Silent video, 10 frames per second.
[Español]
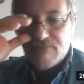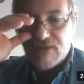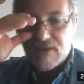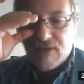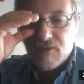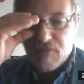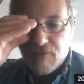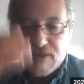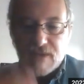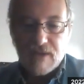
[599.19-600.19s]
Eh, los
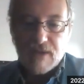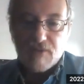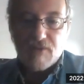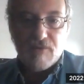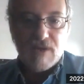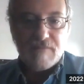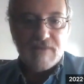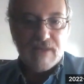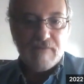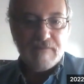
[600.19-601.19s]
bosques de algarrobo
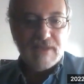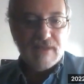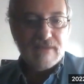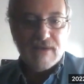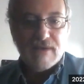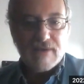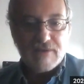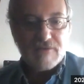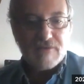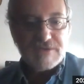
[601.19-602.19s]
lamentablemente están en
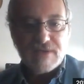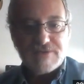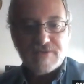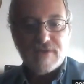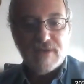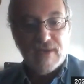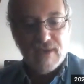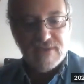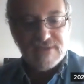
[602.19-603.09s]
retroceso. Y